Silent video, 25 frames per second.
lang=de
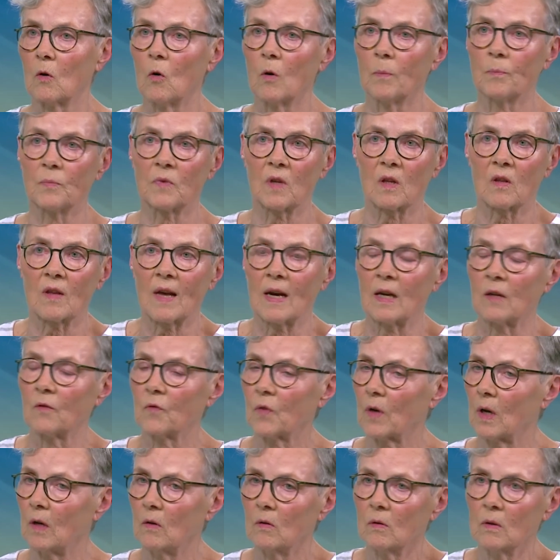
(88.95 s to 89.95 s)
Ob das ein
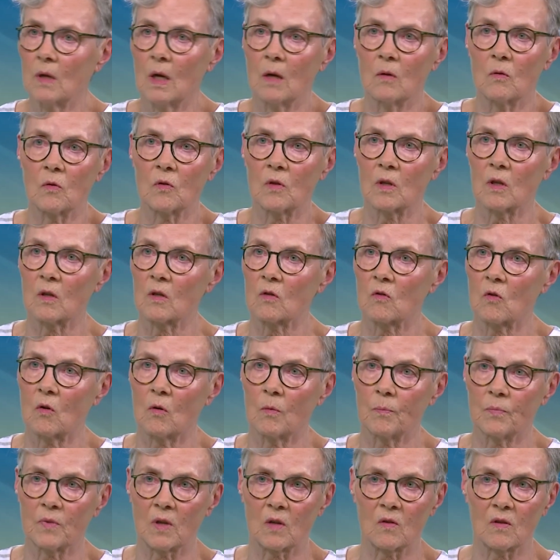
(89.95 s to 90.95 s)
Frauenhaus ist,
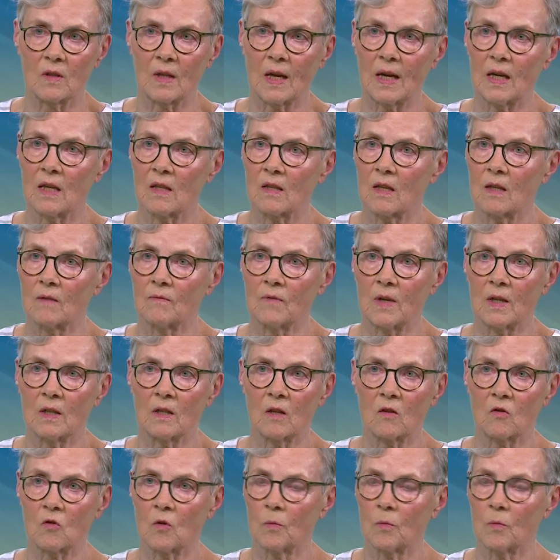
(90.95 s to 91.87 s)
ob das ein Rechtsanwalt ist,